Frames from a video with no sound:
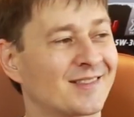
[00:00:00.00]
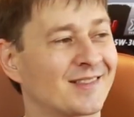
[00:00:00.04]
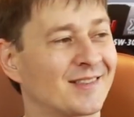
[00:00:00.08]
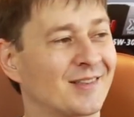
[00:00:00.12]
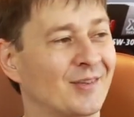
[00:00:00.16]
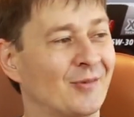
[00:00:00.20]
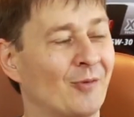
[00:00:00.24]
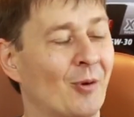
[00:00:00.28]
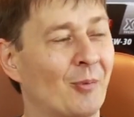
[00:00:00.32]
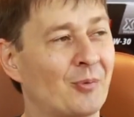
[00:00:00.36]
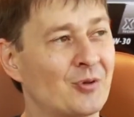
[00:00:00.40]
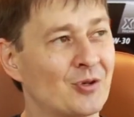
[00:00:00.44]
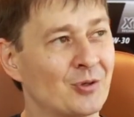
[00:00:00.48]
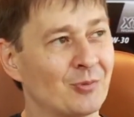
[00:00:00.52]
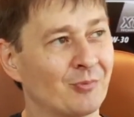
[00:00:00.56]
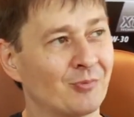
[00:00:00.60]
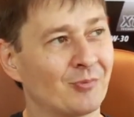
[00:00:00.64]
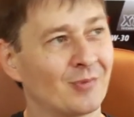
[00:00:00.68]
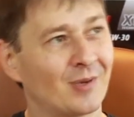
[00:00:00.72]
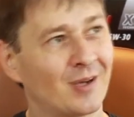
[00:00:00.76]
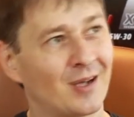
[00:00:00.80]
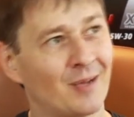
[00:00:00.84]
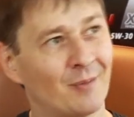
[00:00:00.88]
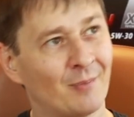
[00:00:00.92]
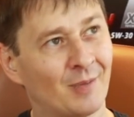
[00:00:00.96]
В общем,
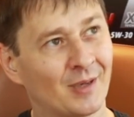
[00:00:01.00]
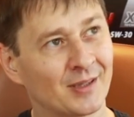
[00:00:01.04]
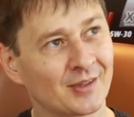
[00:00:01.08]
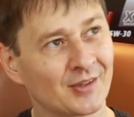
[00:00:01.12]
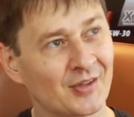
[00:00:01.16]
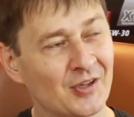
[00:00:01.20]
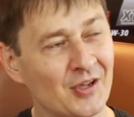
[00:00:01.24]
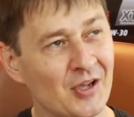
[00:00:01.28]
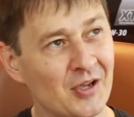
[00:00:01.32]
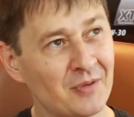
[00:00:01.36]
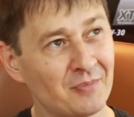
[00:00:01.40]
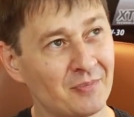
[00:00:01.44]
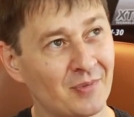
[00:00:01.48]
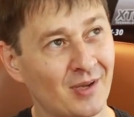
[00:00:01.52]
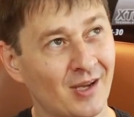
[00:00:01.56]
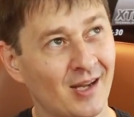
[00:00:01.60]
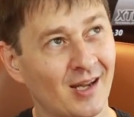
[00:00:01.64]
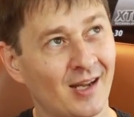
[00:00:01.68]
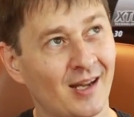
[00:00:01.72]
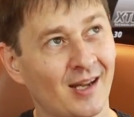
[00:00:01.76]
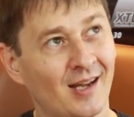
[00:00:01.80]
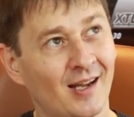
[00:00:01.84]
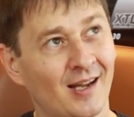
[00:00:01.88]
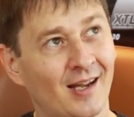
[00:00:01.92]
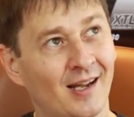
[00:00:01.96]
Мангейм
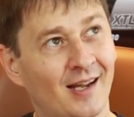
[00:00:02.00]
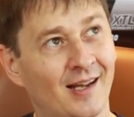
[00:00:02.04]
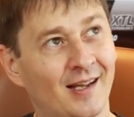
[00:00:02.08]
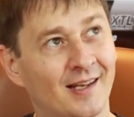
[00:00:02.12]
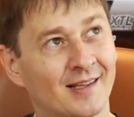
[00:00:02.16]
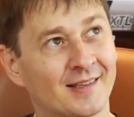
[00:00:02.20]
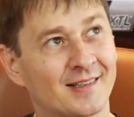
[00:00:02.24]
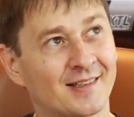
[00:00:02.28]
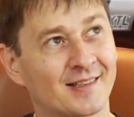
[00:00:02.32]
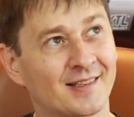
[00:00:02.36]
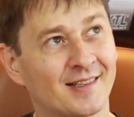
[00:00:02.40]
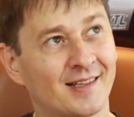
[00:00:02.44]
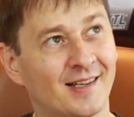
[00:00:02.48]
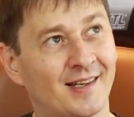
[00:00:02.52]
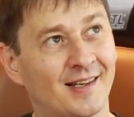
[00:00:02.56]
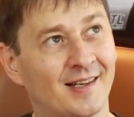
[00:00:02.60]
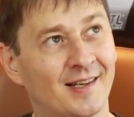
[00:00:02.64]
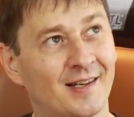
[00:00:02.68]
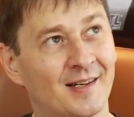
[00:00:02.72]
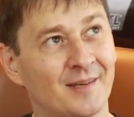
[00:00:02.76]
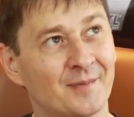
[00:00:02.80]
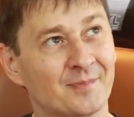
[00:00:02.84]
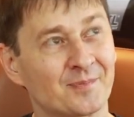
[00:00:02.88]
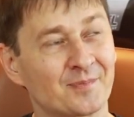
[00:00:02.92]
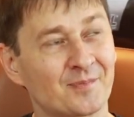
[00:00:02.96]

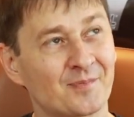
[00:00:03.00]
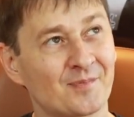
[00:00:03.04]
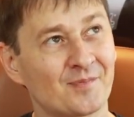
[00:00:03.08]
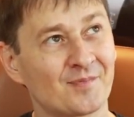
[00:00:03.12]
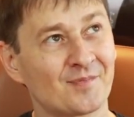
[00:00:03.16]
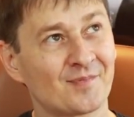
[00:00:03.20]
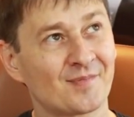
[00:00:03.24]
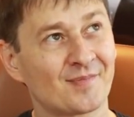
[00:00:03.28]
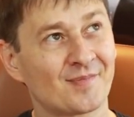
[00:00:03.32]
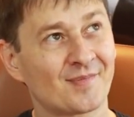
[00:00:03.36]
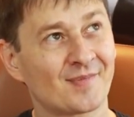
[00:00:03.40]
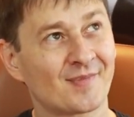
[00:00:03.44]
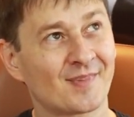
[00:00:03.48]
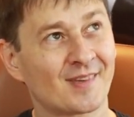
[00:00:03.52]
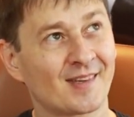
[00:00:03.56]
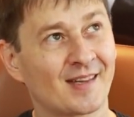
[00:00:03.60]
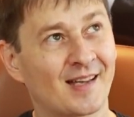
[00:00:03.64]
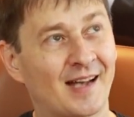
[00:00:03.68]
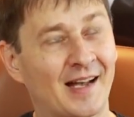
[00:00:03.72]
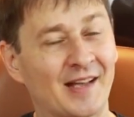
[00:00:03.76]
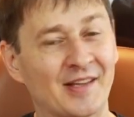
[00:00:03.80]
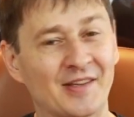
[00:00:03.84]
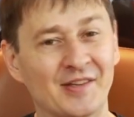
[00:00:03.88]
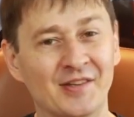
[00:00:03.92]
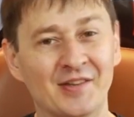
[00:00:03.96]
это
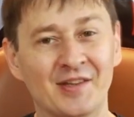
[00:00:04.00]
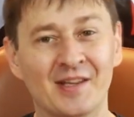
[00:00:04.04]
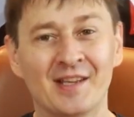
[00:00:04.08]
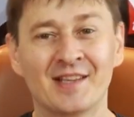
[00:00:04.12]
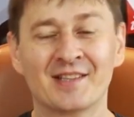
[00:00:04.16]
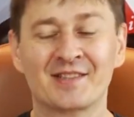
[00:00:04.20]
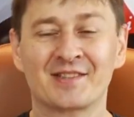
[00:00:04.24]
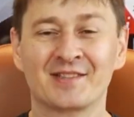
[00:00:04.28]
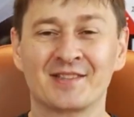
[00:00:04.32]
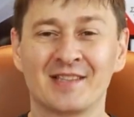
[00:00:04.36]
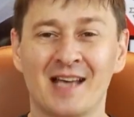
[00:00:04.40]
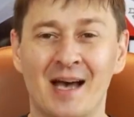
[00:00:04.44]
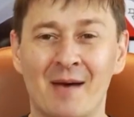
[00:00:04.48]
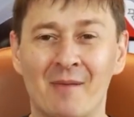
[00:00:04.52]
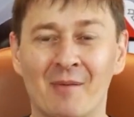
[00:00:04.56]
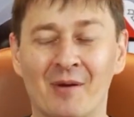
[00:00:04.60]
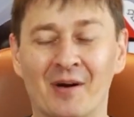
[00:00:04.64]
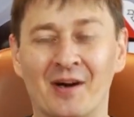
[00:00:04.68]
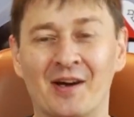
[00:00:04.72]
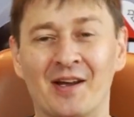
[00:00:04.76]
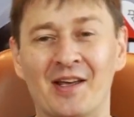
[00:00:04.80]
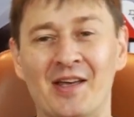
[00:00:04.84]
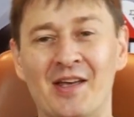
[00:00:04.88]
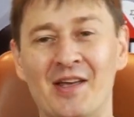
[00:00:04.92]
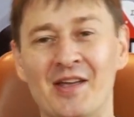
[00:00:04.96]
один из
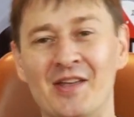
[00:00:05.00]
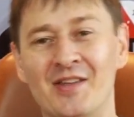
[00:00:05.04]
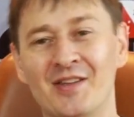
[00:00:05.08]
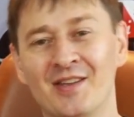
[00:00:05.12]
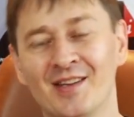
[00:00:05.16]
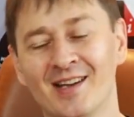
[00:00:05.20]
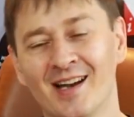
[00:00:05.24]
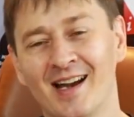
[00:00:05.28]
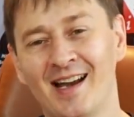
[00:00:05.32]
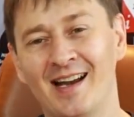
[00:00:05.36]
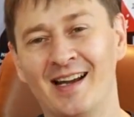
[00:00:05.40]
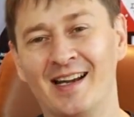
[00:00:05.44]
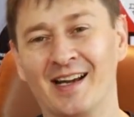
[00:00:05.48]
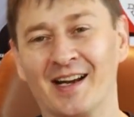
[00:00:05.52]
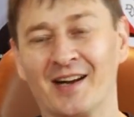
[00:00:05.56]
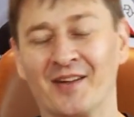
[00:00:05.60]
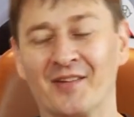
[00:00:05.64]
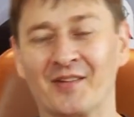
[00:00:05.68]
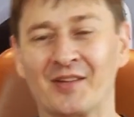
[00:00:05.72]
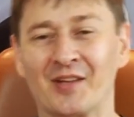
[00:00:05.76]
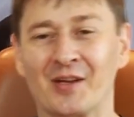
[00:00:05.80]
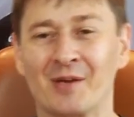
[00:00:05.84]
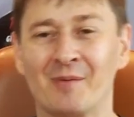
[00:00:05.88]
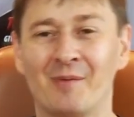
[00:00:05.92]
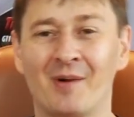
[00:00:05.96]
самых идеальных
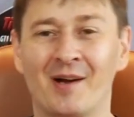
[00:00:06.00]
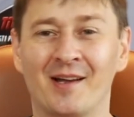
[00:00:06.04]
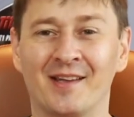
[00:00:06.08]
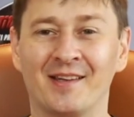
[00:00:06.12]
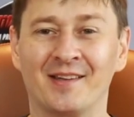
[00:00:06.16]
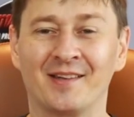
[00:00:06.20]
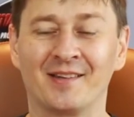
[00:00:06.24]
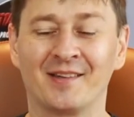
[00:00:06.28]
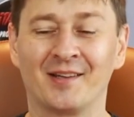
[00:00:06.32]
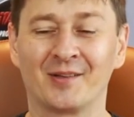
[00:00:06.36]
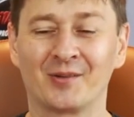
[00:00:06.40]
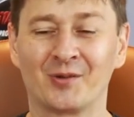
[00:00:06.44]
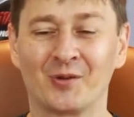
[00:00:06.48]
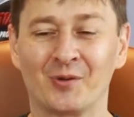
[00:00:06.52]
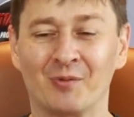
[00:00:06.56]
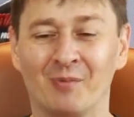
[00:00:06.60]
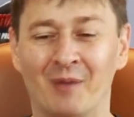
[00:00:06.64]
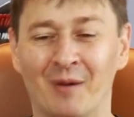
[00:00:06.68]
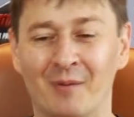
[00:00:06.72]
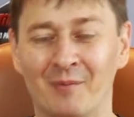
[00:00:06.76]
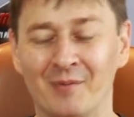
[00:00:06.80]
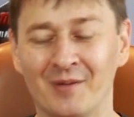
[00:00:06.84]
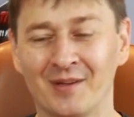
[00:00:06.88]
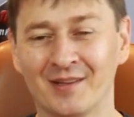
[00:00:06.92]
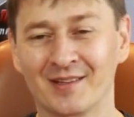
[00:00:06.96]
в Германии на тот
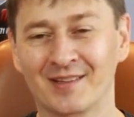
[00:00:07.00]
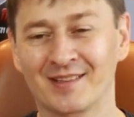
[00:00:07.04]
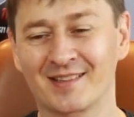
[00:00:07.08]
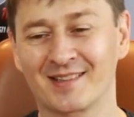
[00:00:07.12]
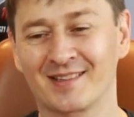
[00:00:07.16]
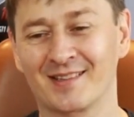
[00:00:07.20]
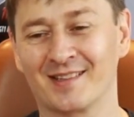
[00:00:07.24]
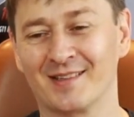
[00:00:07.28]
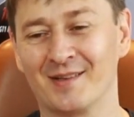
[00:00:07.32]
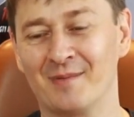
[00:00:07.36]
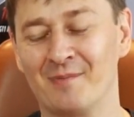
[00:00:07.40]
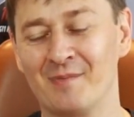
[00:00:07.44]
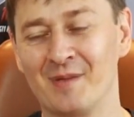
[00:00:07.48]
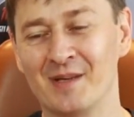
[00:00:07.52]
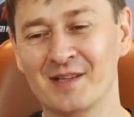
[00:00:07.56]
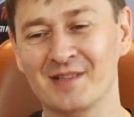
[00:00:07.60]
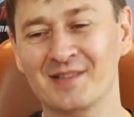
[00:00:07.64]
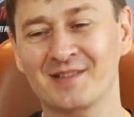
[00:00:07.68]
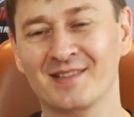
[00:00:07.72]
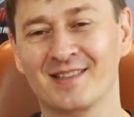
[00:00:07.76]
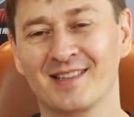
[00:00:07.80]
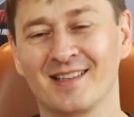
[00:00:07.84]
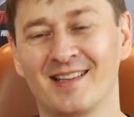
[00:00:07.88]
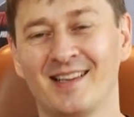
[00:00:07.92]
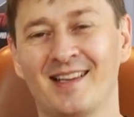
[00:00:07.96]
момент э,
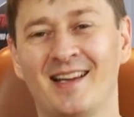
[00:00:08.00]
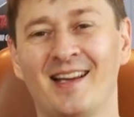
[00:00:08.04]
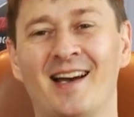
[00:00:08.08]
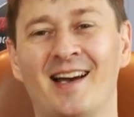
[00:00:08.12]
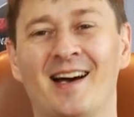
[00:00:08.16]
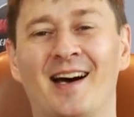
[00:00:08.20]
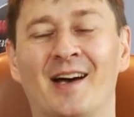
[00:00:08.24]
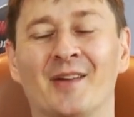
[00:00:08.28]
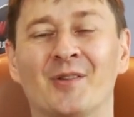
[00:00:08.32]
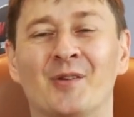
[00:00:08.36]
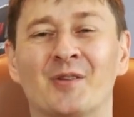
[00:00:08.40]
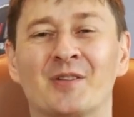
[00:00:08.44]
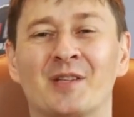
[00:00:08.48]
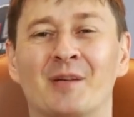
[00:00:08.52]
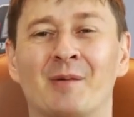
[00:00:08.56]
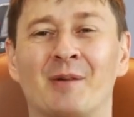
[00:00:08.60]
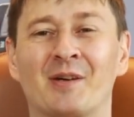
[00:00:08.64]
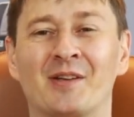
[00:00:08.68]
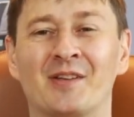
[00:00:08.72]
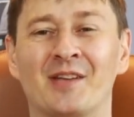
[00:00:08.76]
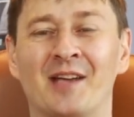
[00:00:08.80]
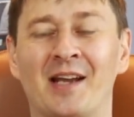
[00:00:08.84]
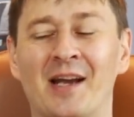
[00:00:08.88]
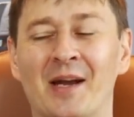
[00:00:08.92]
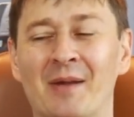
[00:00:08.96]
мест, одно из самых
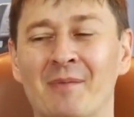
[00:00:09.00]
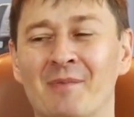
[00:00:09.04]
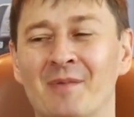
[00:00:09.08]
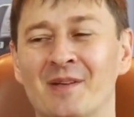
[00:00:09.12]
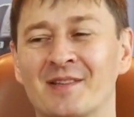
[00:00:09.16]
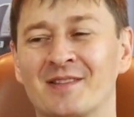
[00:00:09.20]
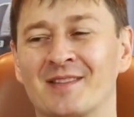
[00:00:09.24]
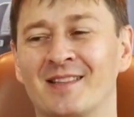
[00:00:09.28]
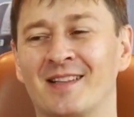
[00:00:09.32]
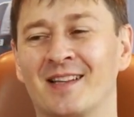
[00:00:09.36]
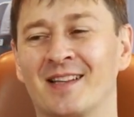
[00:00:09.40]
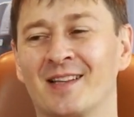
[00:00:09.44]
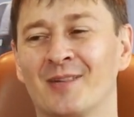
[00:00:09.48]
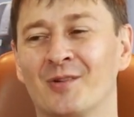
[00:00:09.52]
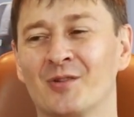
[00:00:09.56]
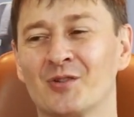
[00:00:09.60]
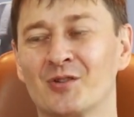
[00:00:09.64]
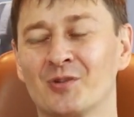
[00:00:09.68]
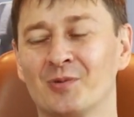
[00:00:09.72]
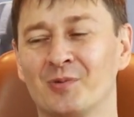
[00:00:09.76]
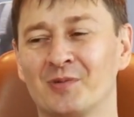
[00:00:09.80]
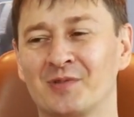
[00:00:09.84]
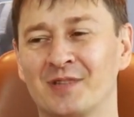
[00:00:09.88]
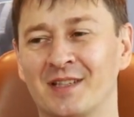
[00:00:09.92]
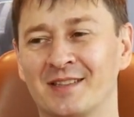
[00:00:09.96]
идеальных мест для того,
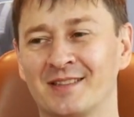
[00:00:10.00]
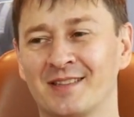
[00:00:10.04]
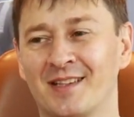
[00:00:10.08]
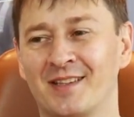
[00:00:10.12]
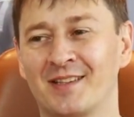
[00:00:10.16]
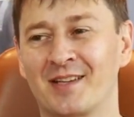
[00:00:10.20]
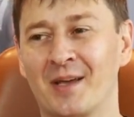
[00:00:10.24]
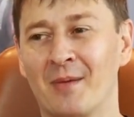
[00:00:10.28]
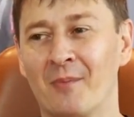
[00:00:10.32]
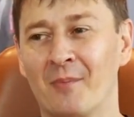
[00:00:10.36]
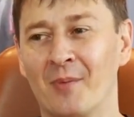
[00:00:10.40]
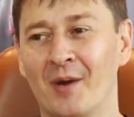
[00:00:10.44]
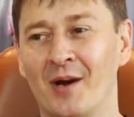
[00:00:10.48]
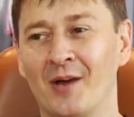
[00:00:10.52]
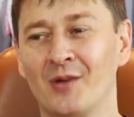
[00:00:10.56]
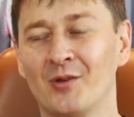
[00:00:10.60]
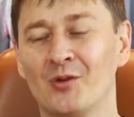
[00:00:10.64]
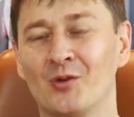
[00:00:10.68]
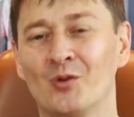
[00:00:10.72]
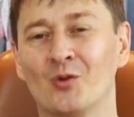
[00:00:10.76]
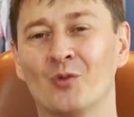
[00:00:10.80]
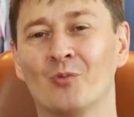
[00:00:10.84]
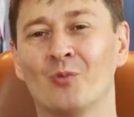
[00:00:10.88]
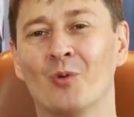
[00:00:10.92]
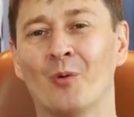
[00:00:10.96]
чтобы создать
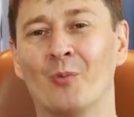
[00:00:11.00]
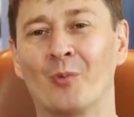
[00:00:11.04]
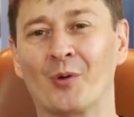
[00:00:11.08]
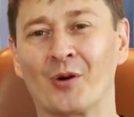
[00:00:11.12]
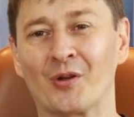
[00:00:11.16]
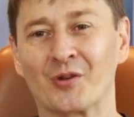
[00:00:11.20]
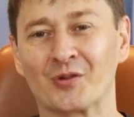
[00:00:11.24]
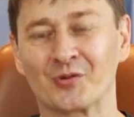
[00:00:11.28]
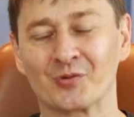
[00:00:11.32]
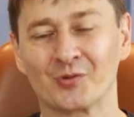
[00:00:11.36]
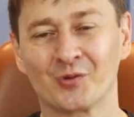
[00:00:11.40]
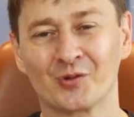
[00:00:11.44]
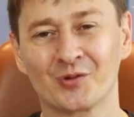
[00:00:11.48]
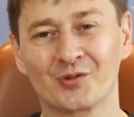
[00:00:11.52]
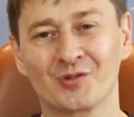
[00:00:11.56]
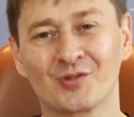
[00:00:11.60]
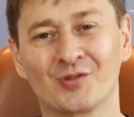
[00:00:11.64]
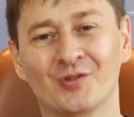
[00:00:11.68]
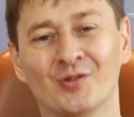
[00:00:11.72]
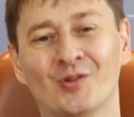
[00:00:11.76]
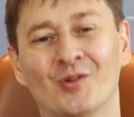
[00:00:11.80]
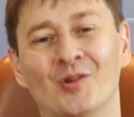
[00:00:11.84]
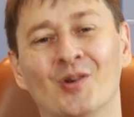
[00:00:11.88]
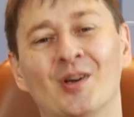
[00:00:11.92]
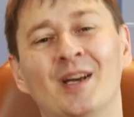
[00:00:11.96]
компанию по
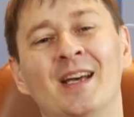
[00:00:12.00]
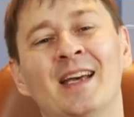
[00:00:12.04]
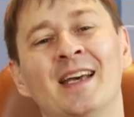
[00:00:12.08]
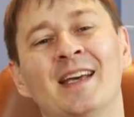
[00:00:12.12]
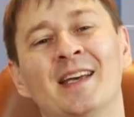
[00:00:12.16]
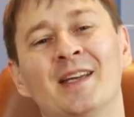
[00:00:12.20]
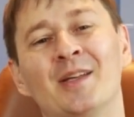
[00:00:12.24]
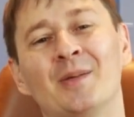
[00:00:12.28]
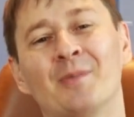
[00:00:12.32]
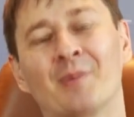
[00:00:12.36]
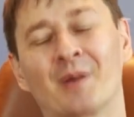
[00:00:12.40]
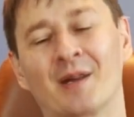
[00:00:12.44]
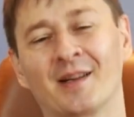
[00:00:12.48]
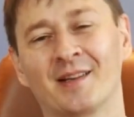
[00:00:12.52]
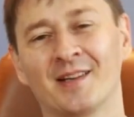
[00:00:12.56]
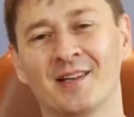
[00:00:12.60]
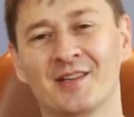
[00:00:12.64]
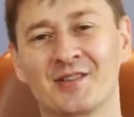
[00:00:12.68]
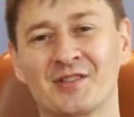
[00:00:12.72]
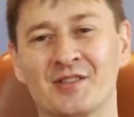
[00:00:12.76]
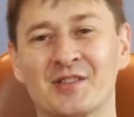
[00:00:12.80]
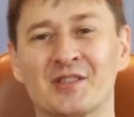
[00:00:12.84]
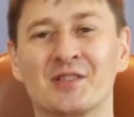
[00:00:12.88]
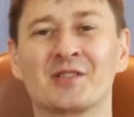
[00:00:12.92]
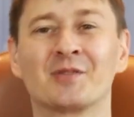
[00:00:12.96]
производству и
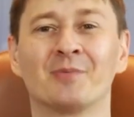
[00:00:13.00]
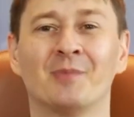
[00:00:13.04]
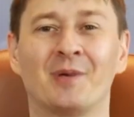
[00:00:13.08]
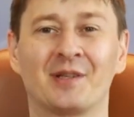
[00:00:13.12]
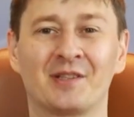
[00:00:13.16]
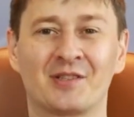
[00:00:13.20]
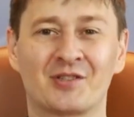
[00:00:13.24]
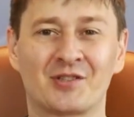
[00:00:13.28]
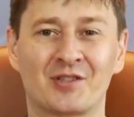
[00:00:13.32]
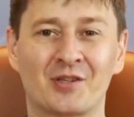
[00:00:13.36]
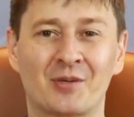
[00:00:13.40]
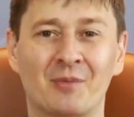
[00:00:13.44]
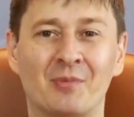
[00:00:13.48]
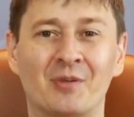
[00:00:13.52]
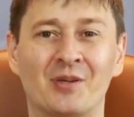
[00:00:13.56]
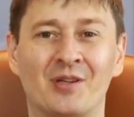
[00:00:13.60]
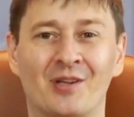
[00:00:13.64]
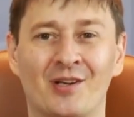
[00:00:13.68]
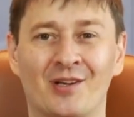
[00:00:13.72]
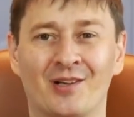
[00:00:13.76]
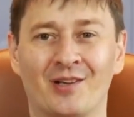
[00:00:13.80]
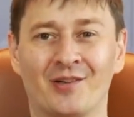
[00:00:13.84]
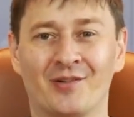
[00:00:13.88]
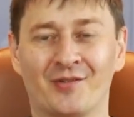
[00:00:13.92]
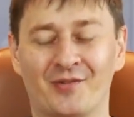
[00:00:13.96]
продаже смазочных
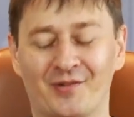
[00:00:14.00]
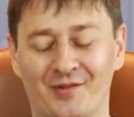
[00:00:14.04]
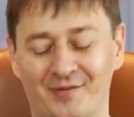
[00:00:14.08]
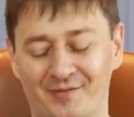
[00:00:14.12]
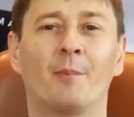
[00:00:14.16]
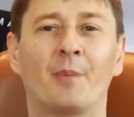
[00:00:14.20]
материалов.